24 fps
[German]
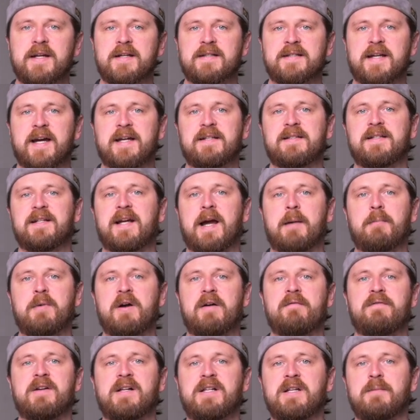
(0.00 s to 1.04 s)
Das heißt, die
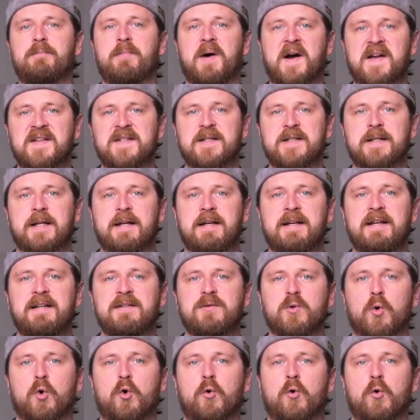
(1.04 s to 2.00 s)
Kamera wählt die passende ISO,